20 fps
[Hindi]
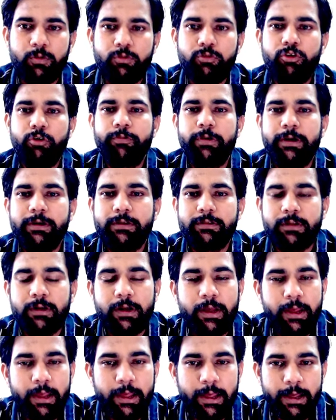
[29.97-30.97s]
तो फ्रेंड्स
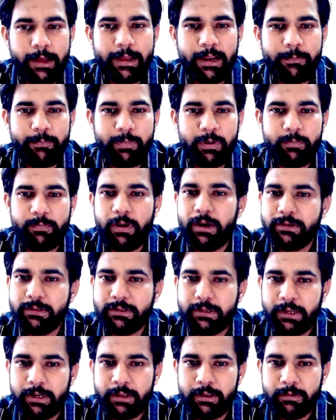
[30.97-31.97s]
अगर अपन बात
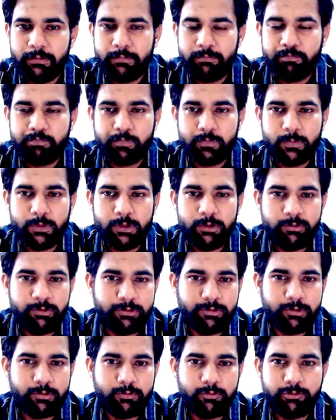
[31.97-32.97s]
करें
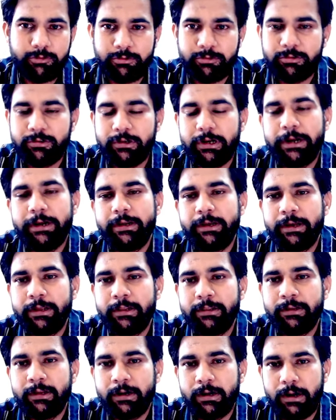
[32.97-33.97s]
जैसे कुछ स्टेट के
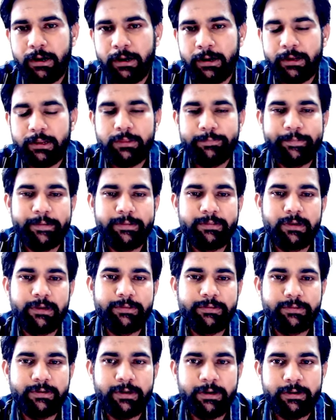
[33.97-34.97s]
अंदर अगर स्पेशल
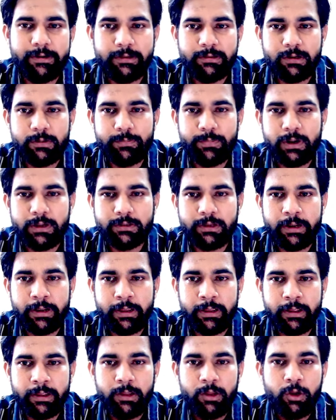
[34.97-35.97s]
स्टेट के अंदर बात
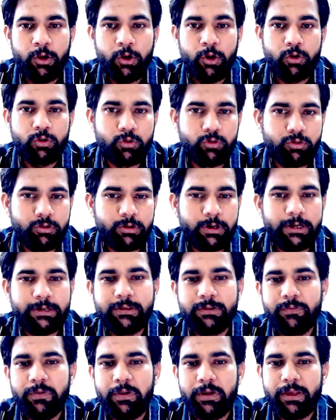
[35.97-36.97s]
करेंगे तो जो
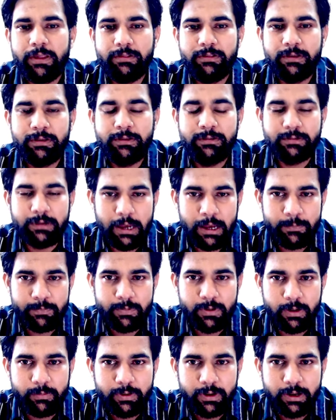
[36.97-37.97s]
नर्सिंग वैकेंसीज
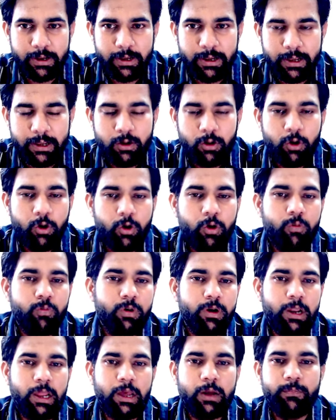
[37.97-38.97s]
अपकमिंग है वो
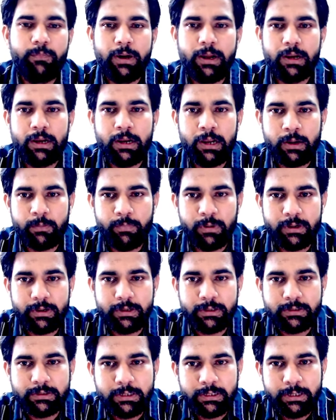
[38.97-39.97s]
लगभग लगभग
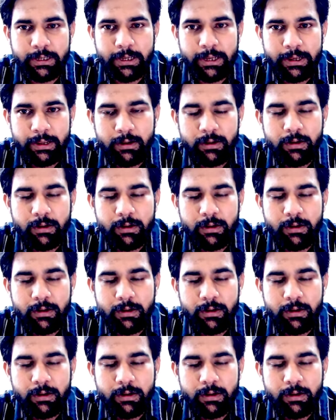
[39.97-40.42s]
कितनी है